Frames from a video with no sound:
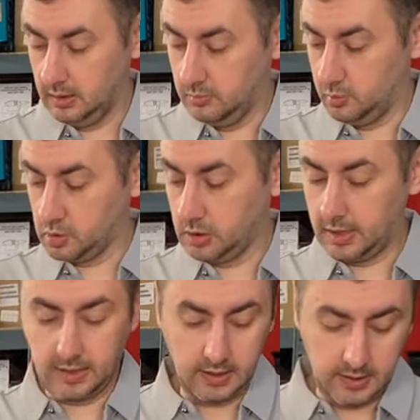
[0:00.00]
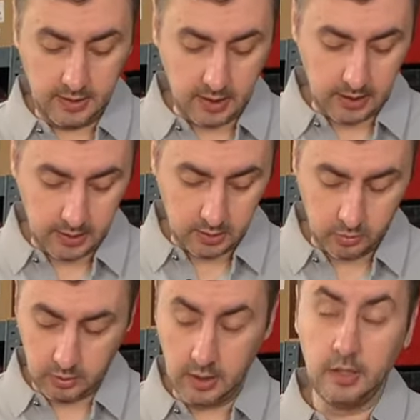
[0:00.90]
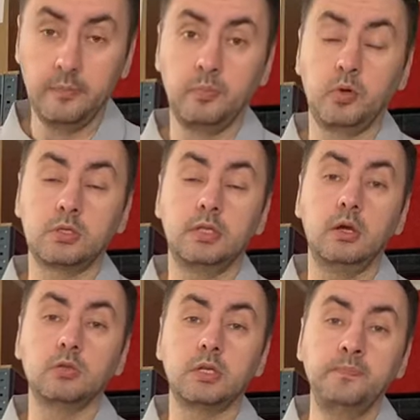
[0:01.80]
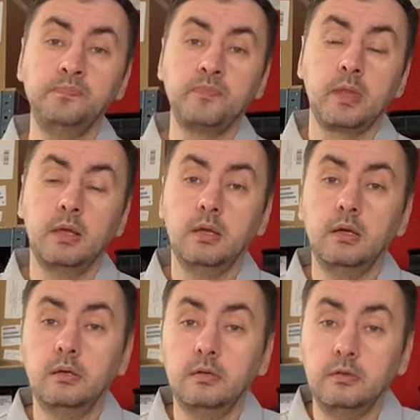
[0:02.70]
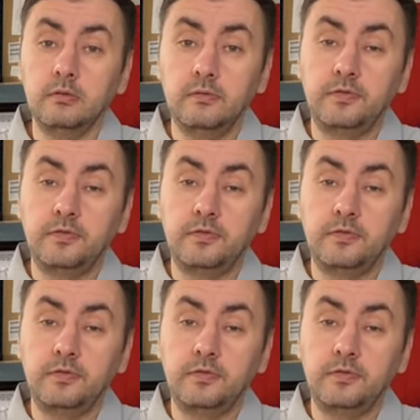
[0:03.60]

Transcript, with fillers: может какие-то детальки. Просто я уже э, в